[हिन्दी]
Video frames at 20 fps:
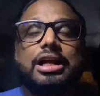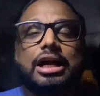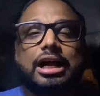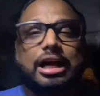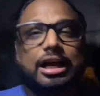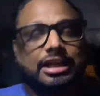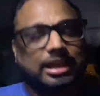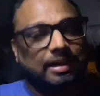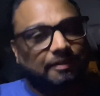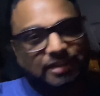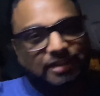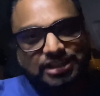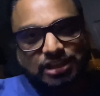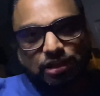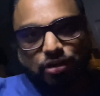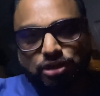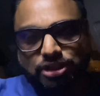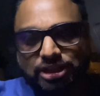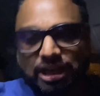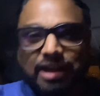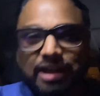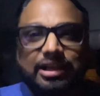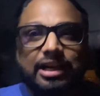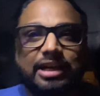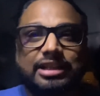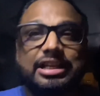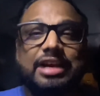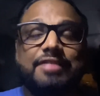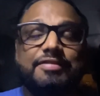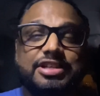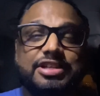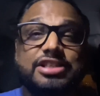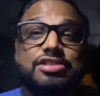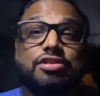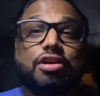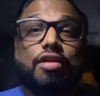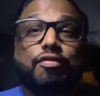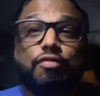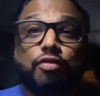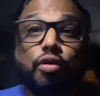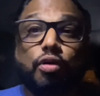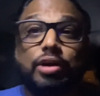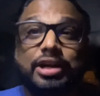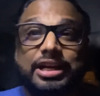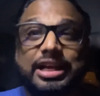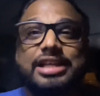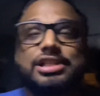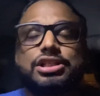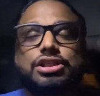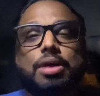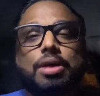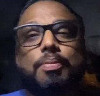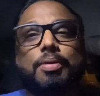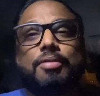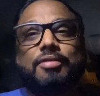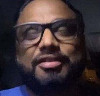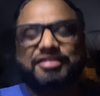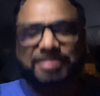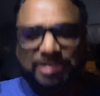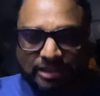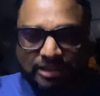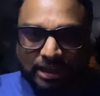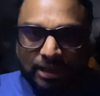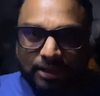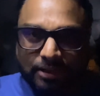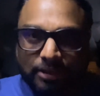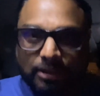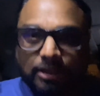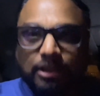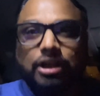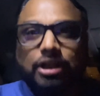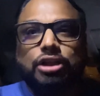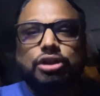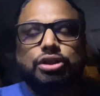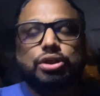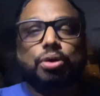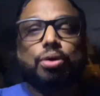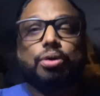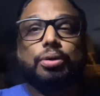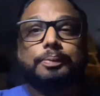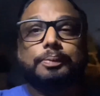uh, ये वीजा को स्टार्ट कर दिया विच इज कॉल्ड फोर डे स्टॉप ओवर वीजा सो